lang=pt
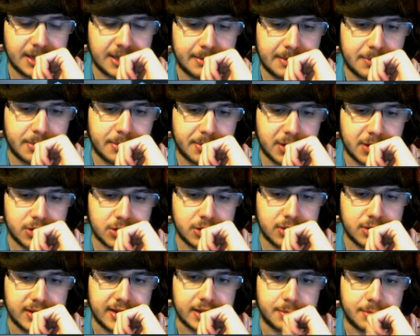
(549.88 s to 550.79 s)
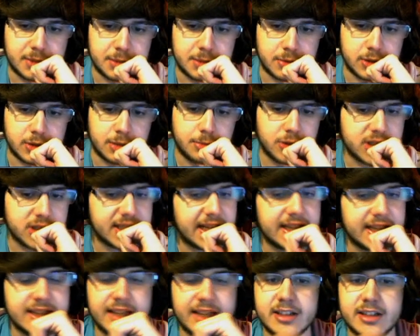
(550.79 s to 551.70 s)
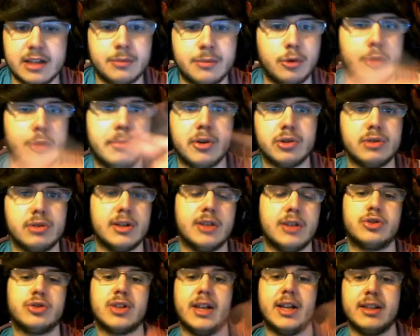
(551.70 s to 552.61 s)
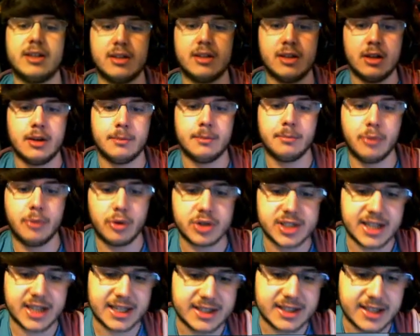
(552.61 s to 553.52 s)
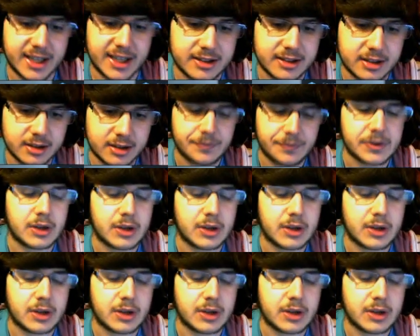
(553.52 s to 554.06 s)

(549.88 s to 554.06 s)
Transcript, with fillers: acabar por comprar o autoclante, mas pronto, eu vou arriscar Titan, vou comprar o autoclante dos Titan, vou arriscar Titan.